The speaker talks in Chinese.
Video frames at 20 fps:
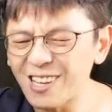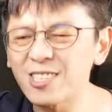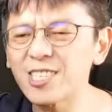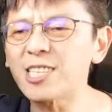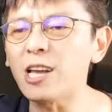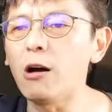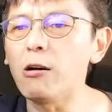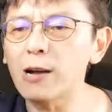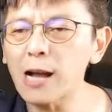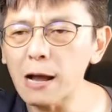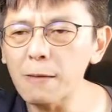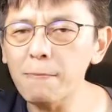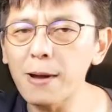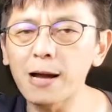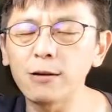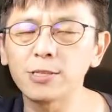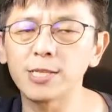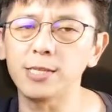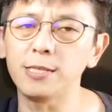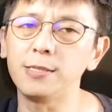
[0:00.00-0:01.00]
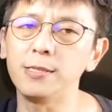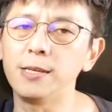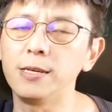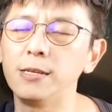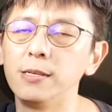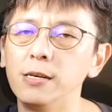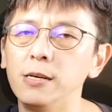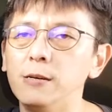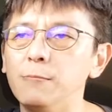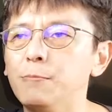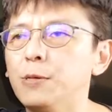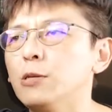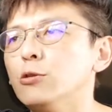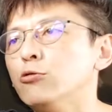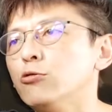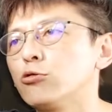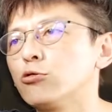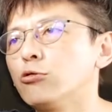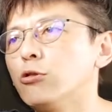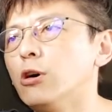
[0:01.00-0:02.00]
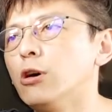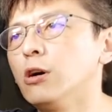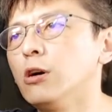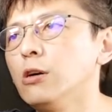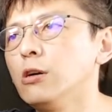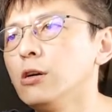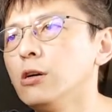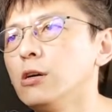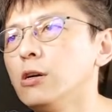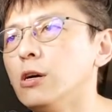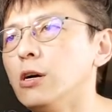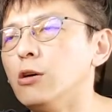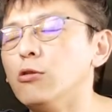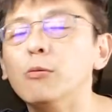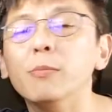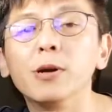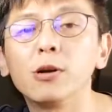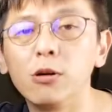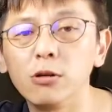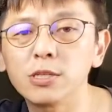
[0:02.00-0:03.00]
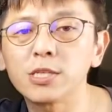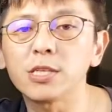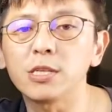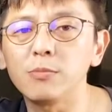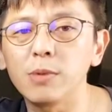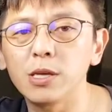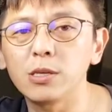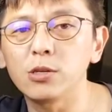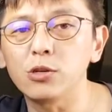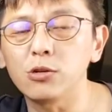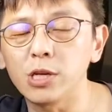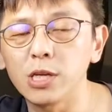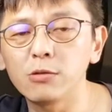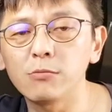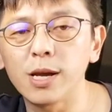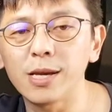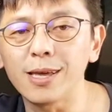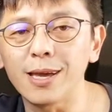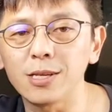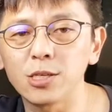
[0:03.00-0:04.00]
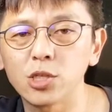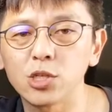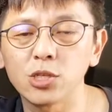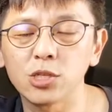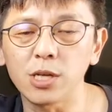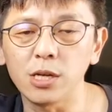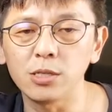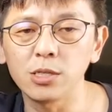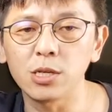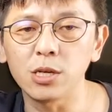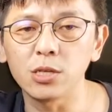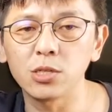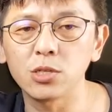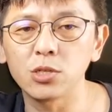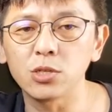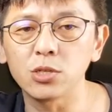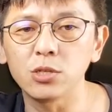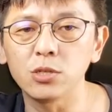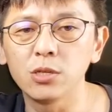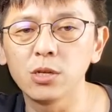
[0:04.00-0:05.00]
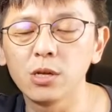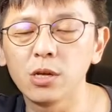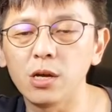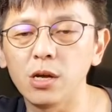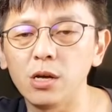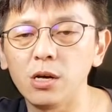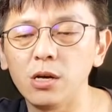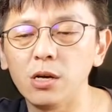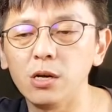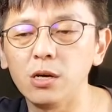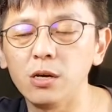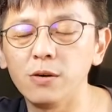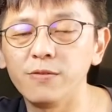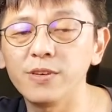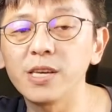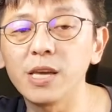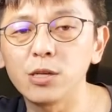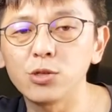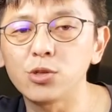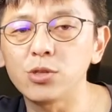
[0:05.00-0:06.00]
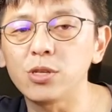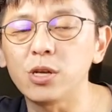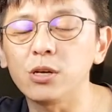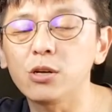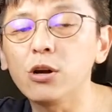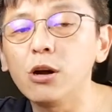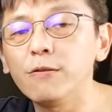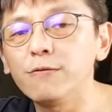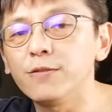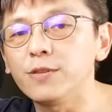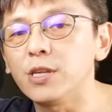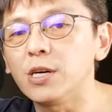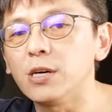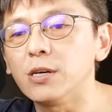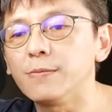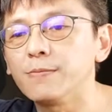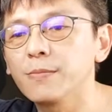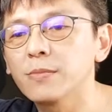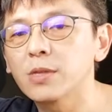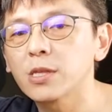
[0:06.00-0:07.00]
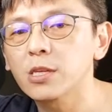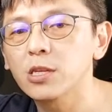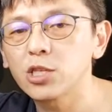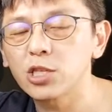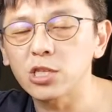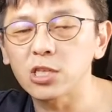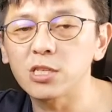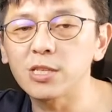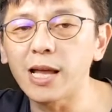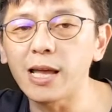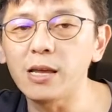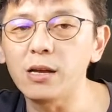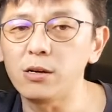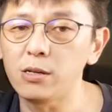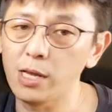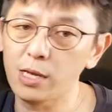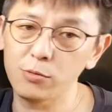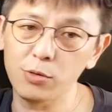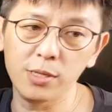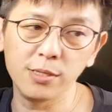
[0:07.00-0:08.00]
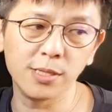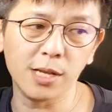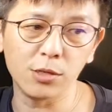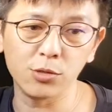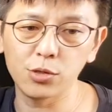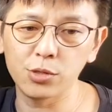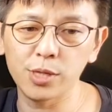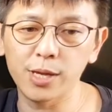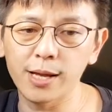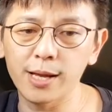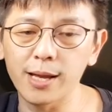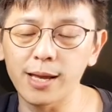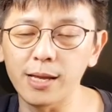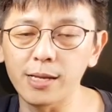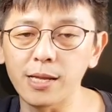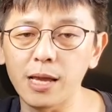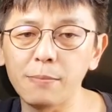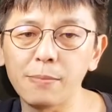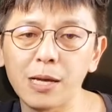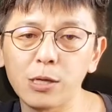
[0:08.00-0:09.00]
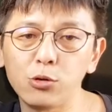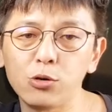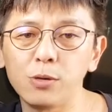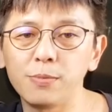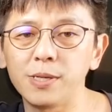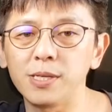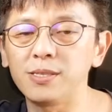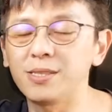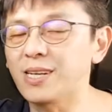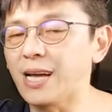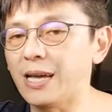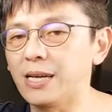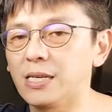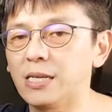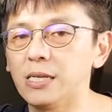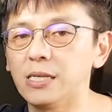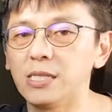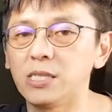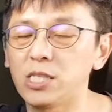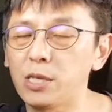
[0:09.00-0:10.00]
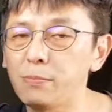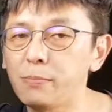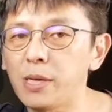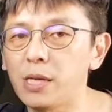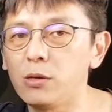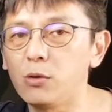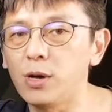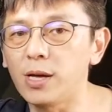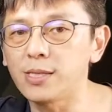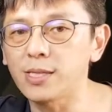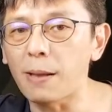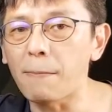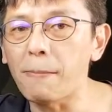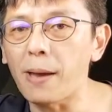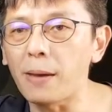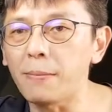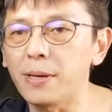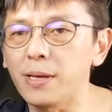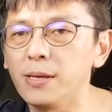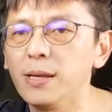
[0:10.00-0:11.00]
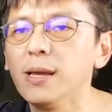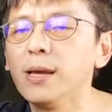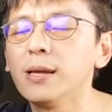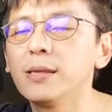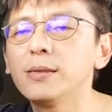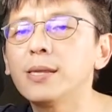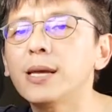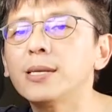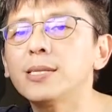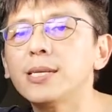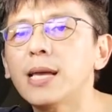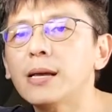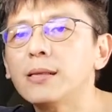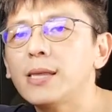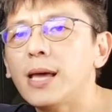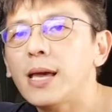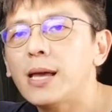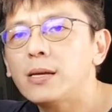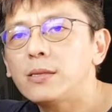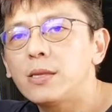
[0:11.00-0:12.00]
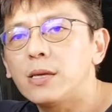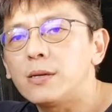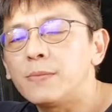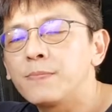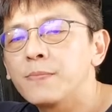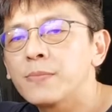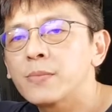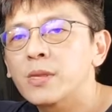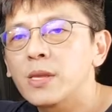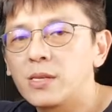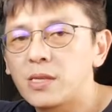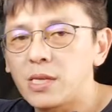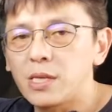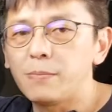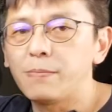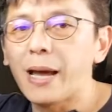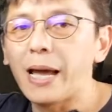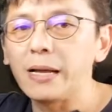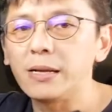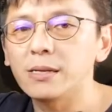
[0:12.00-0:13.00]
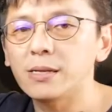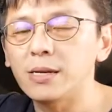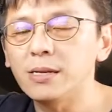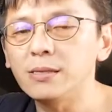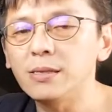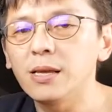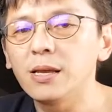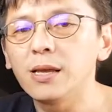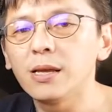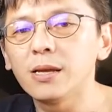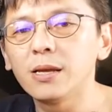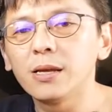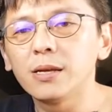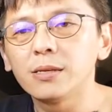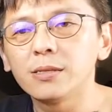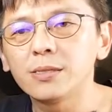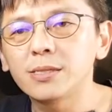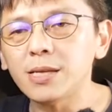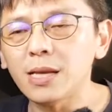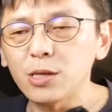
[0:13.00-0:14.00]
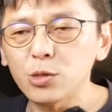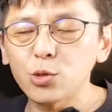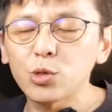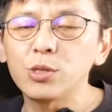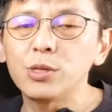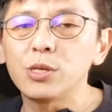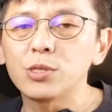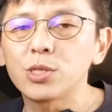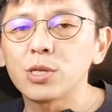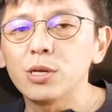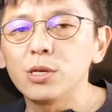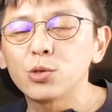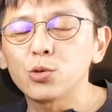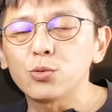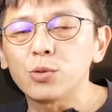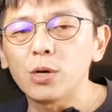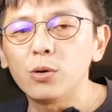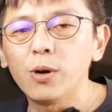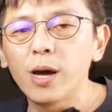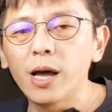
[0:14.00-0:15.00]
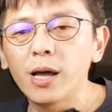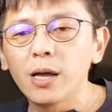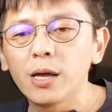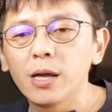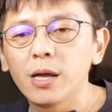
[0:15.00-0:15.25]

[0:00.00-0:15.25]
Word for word: 小钢炮型的，譬如说，哦，我们公司里面有另外一台试乘车是呃 V H 的 Golf 的七代哈，那原厂就大概两百多匹，改个晶片的话三百匹。那像那样的底盘跟这一群的车主的话，